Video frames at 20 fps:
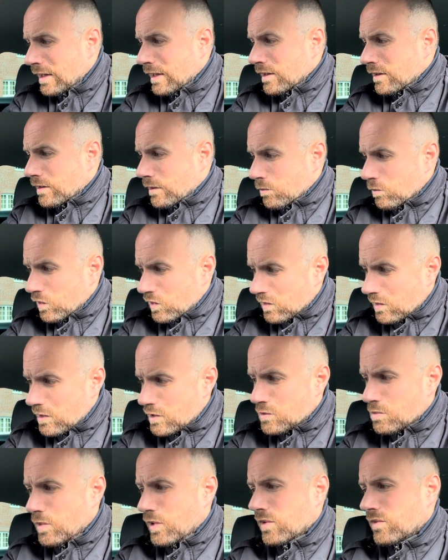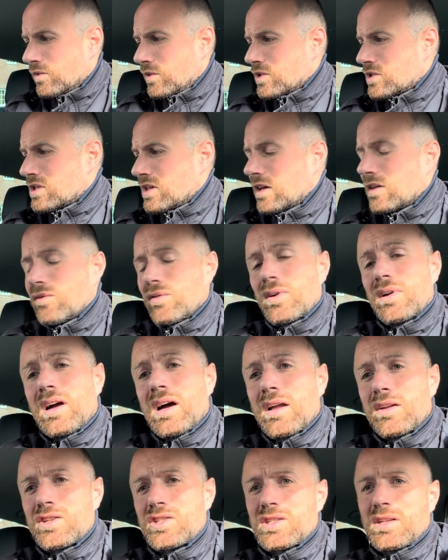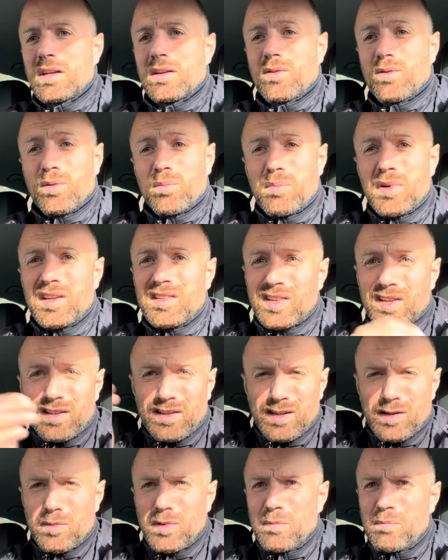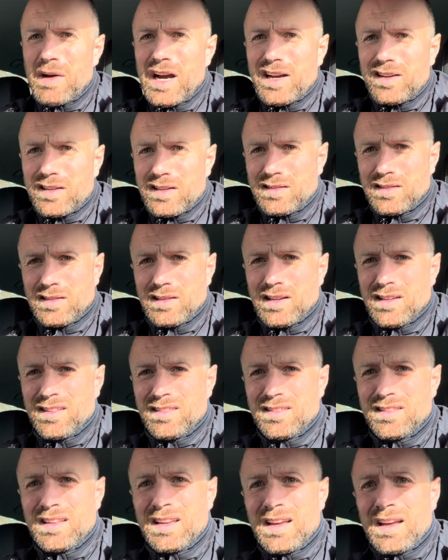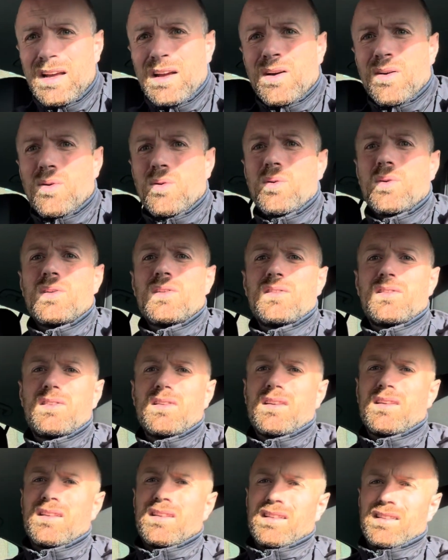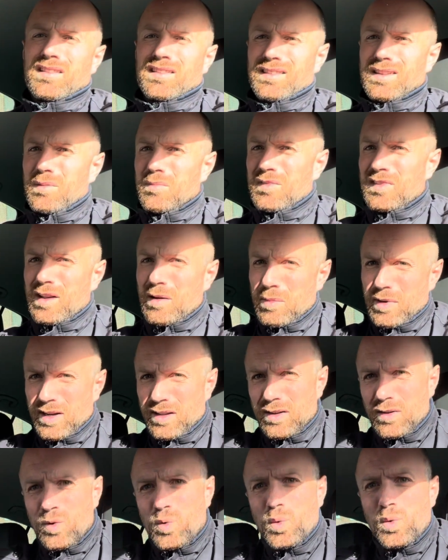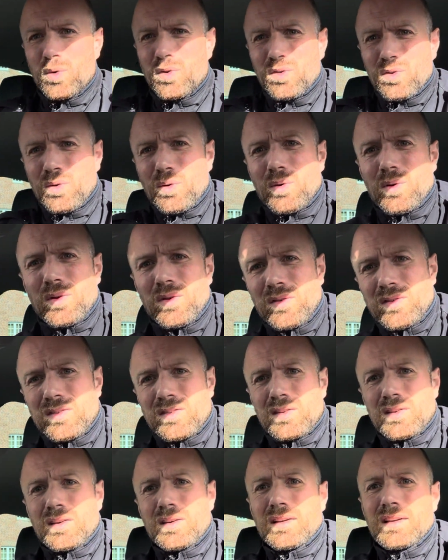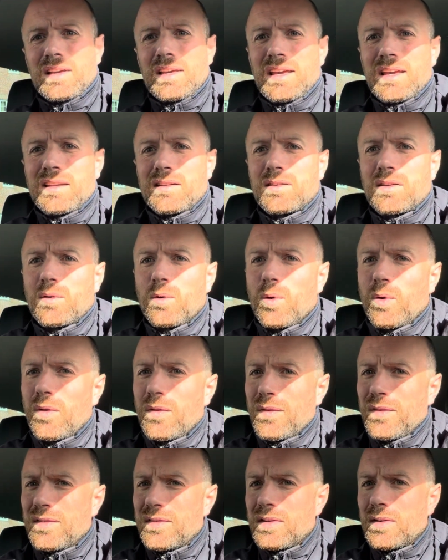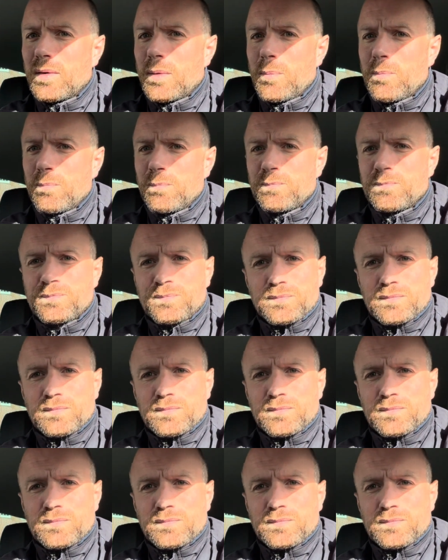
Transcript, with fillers: Da muss der Sportvorstand für gerade stehen. Und Peter Knebel macht das jetzt und äh, nimmt selber den Hut und äh, geht. Und ähm,